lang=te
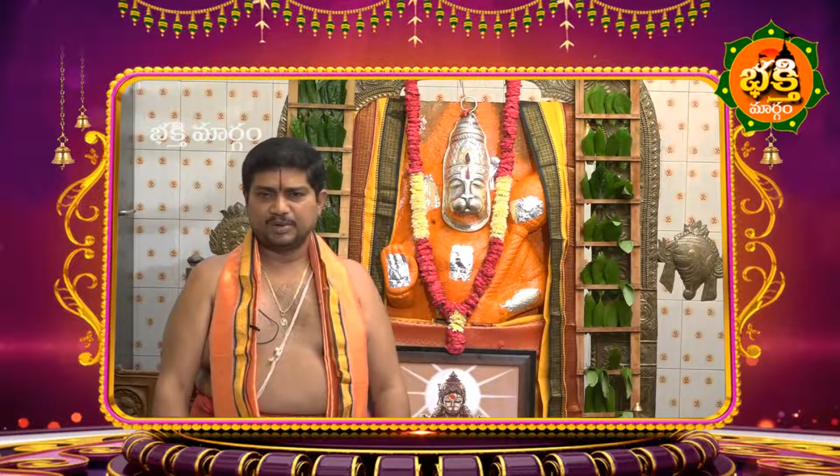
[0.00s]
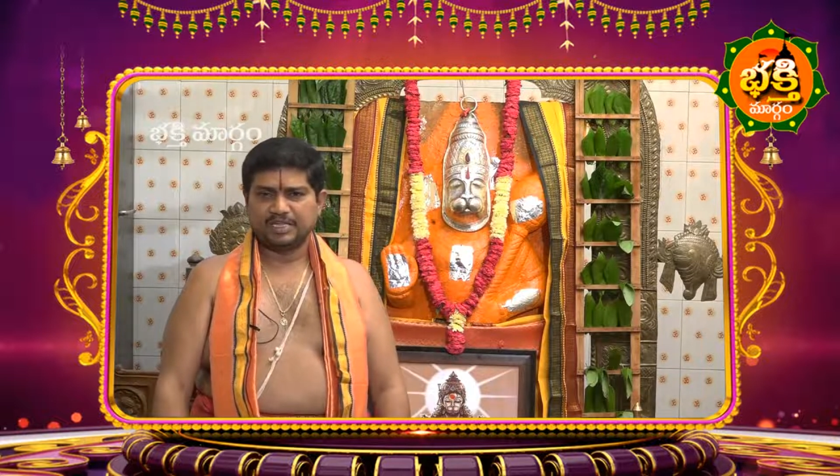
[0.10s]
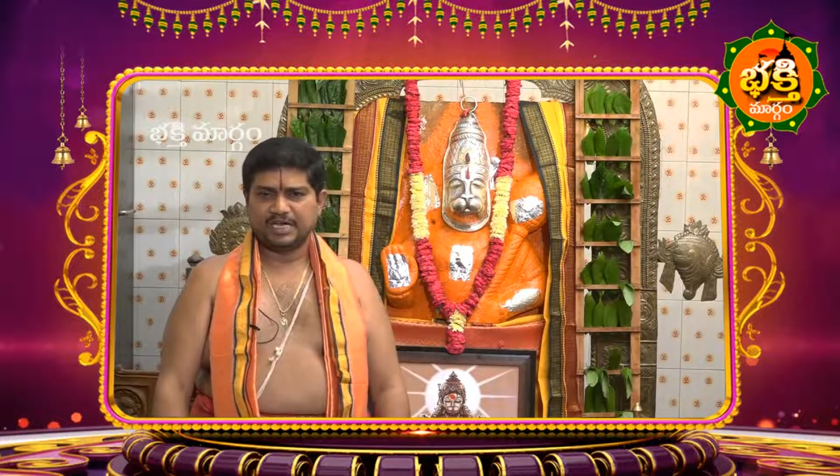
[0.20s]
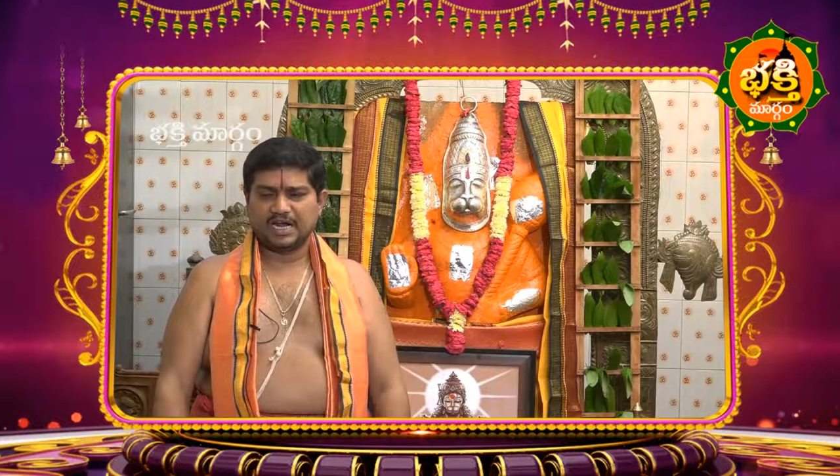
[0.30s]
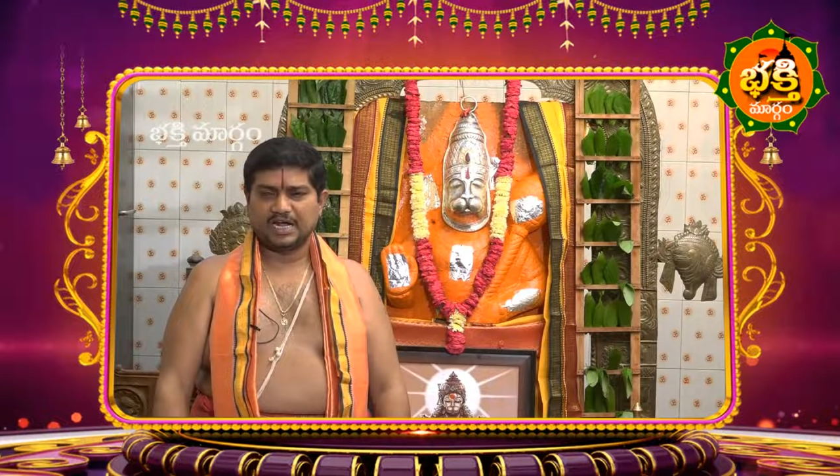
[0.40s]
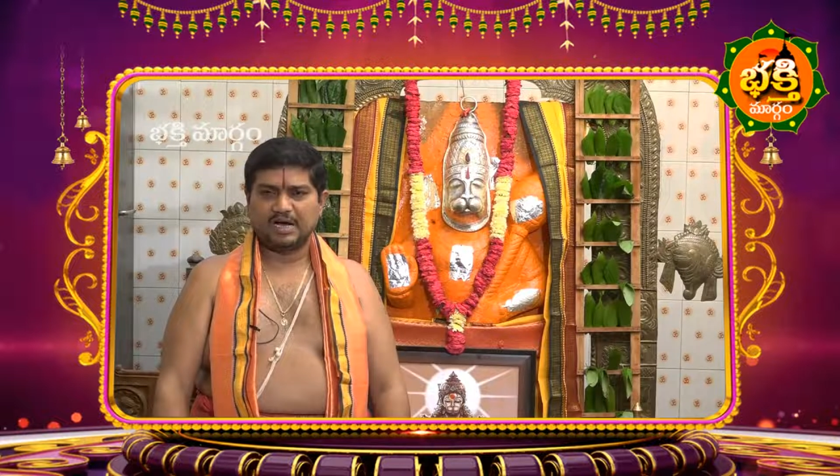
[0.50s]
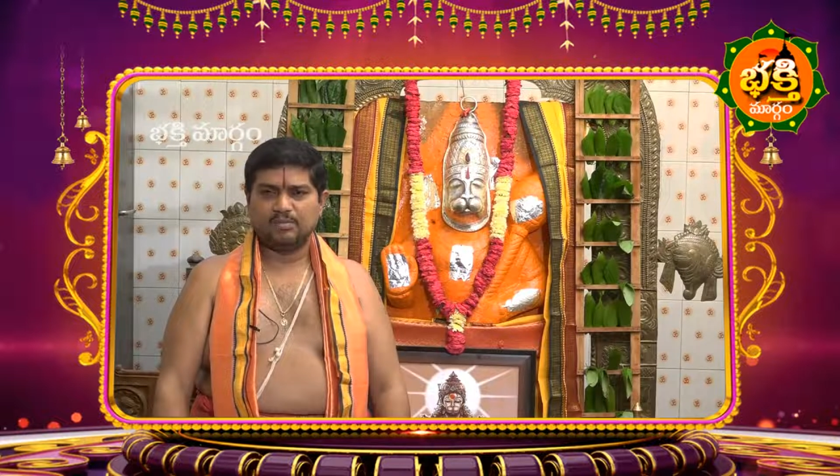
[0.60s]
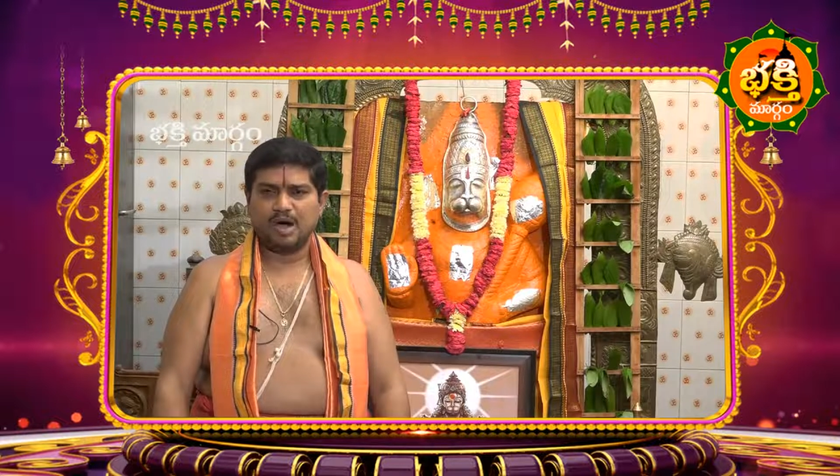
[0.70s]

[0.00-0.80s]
ప్రీతికరంగా